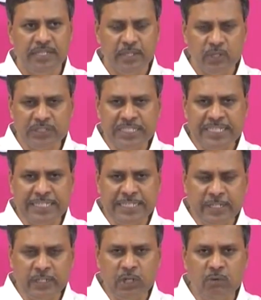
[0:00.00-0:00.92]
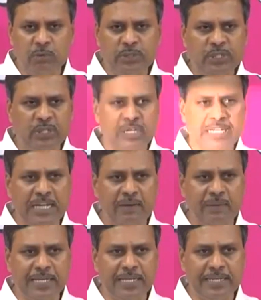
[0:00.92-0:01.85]
ఈ రోజున ఇంటికో ఉద్యోగం
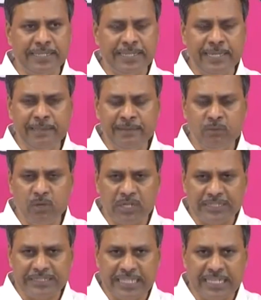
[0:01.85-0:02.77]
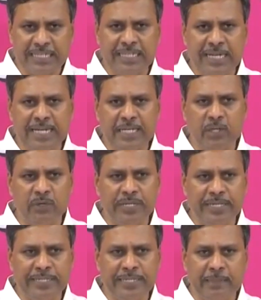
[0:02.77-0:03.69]
కావాలంటే ఒక్క
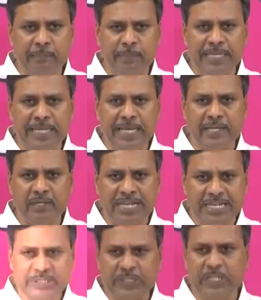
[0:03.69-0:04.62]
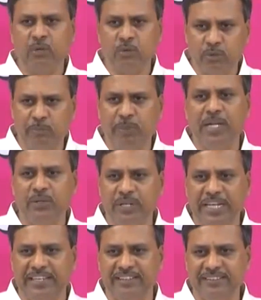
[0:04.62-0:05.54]
తెలంగాణలోనే ఎనభై ఆరు లక్షల
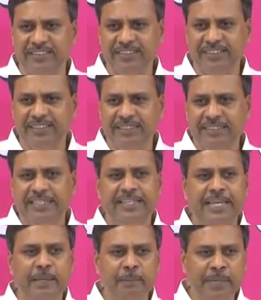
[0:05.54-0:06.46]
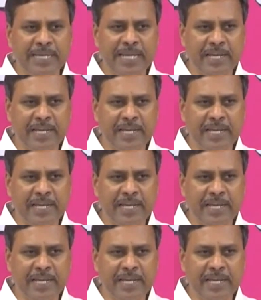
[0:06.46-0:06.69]
కుటుంబాలున్నాయి ఎనభై